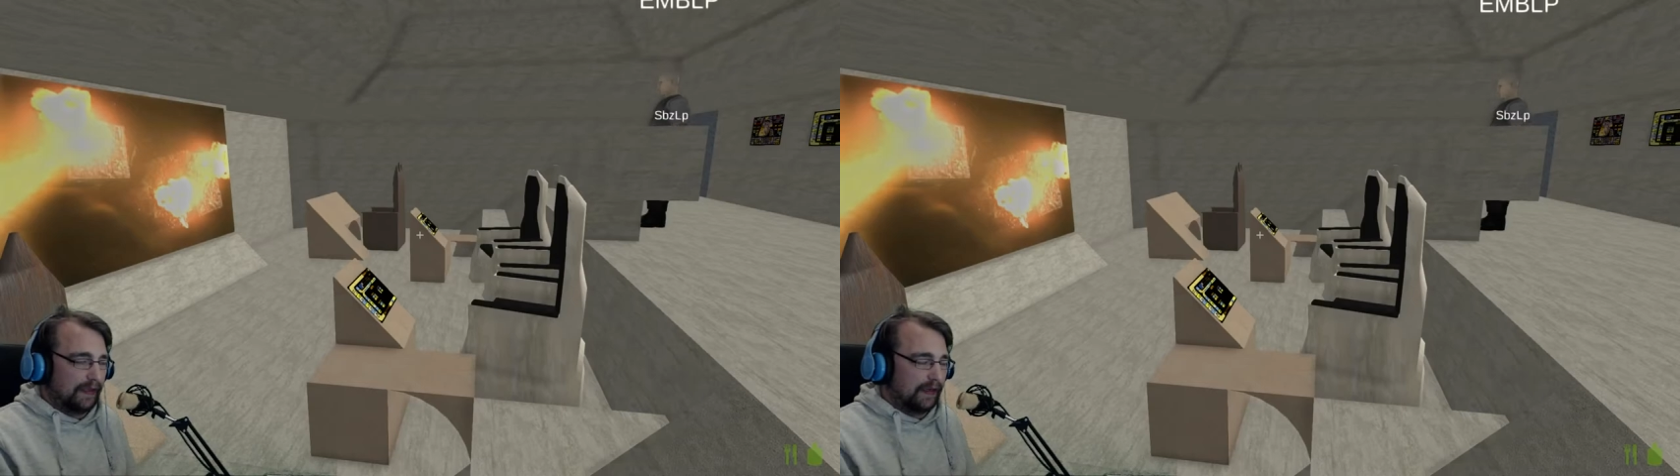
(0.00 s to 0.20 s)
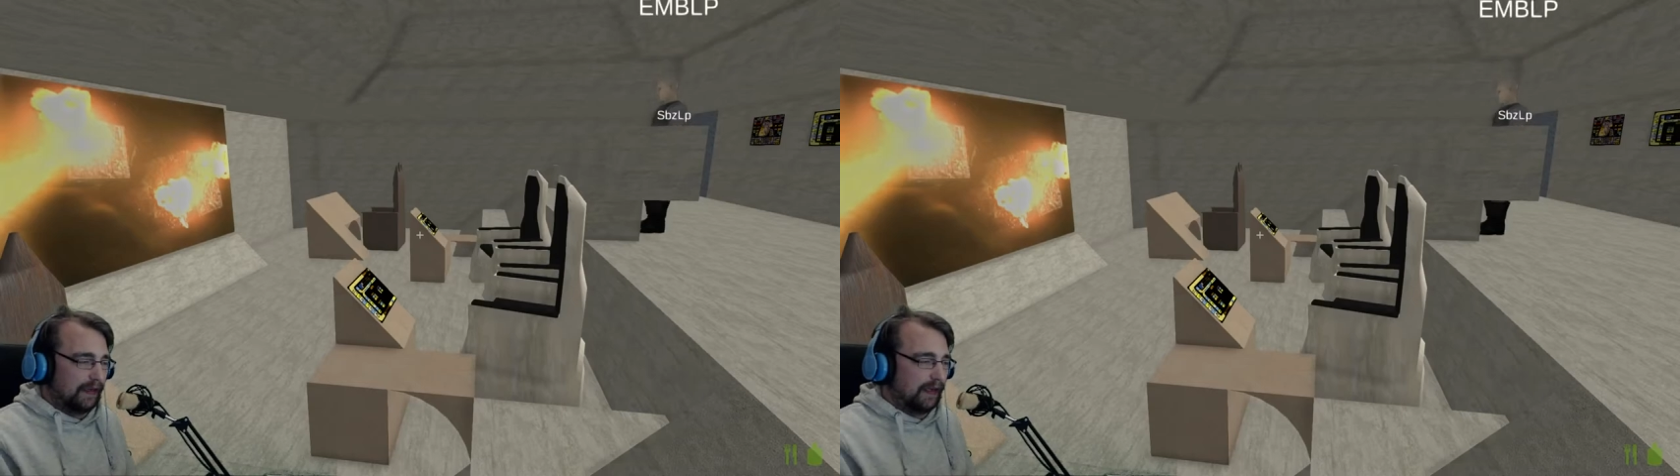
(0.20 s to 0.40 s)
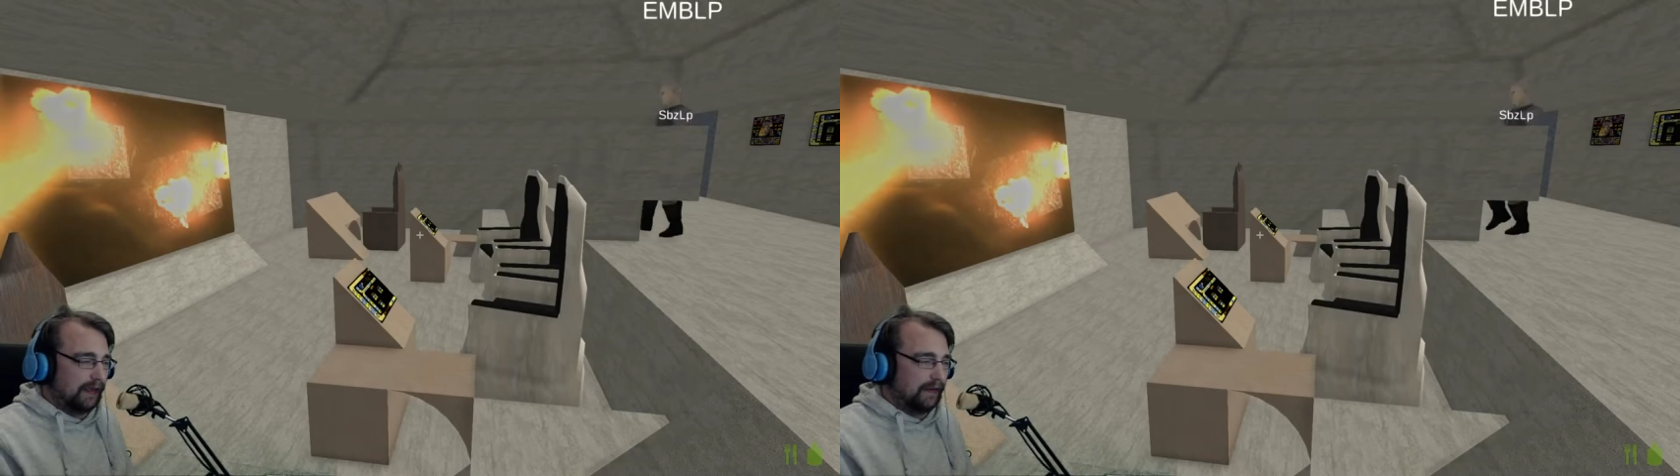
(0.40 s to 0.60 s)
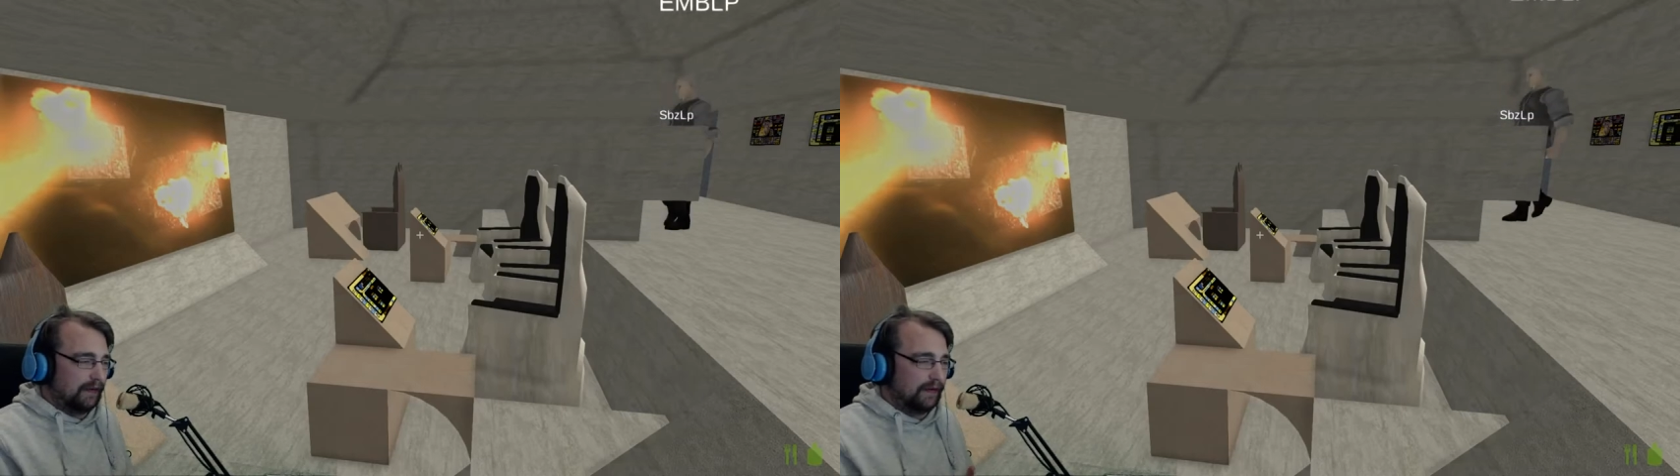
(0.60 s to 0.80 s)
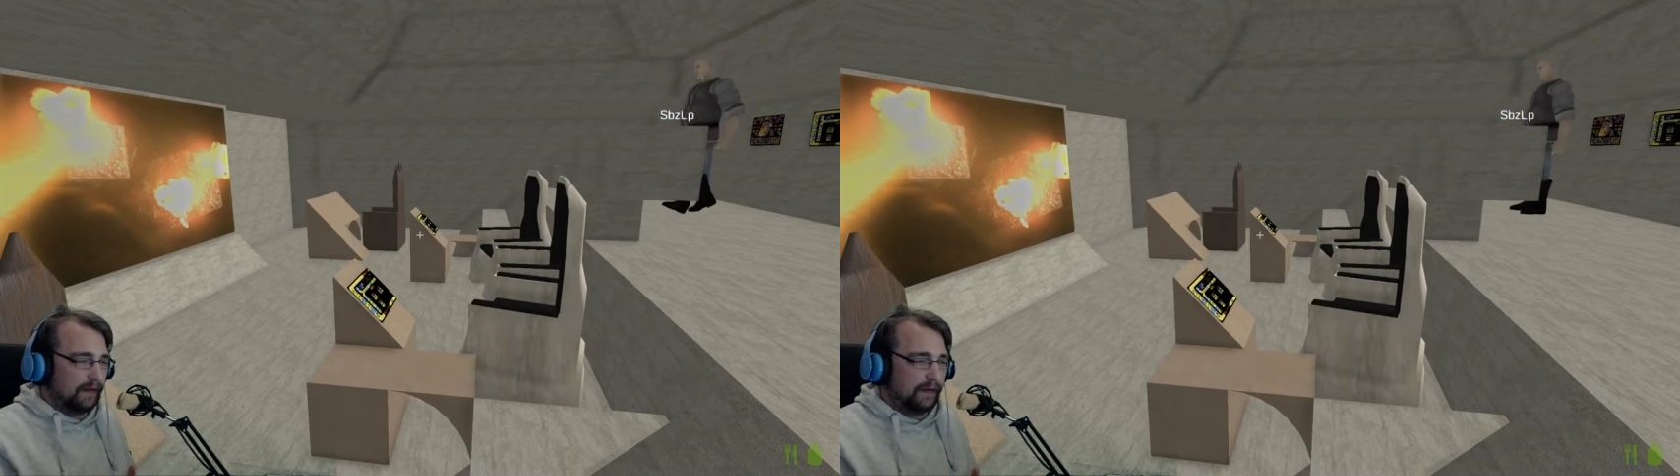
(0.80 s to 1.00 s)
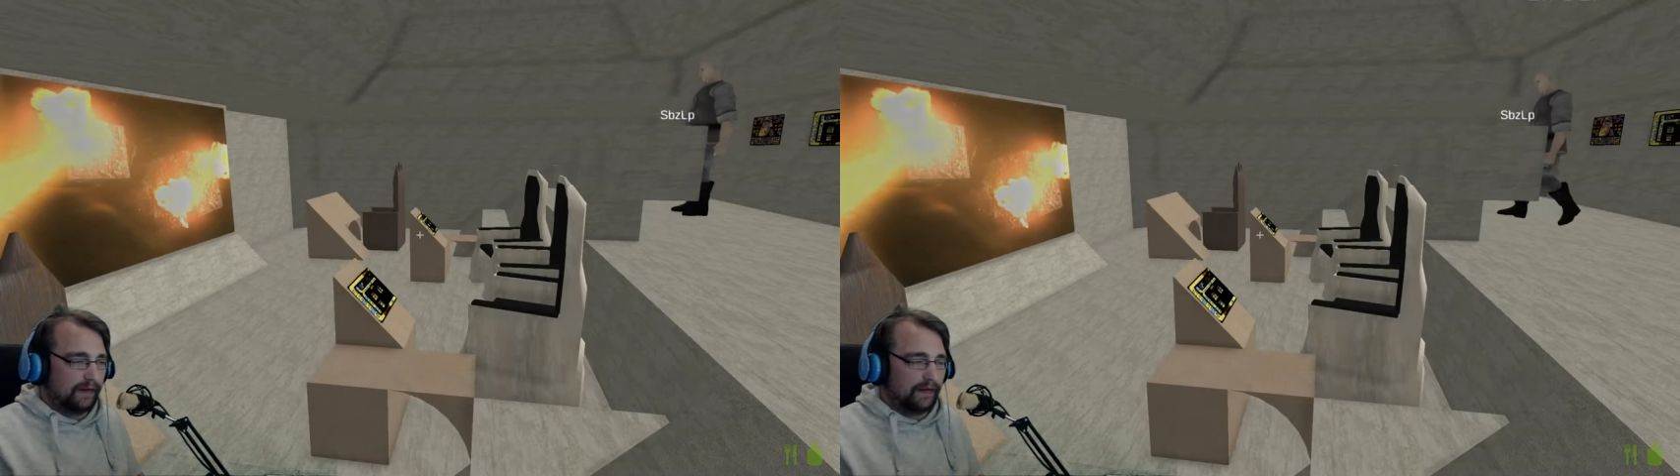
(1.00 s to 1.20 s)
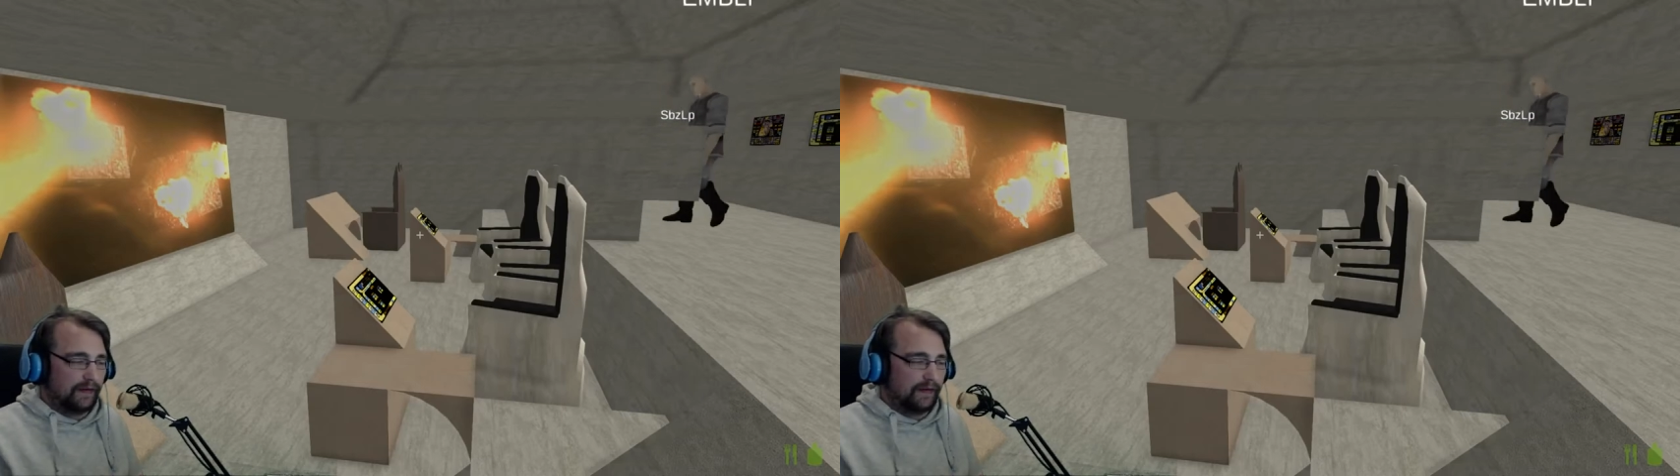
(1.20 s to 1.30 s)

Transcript: kleinen äh,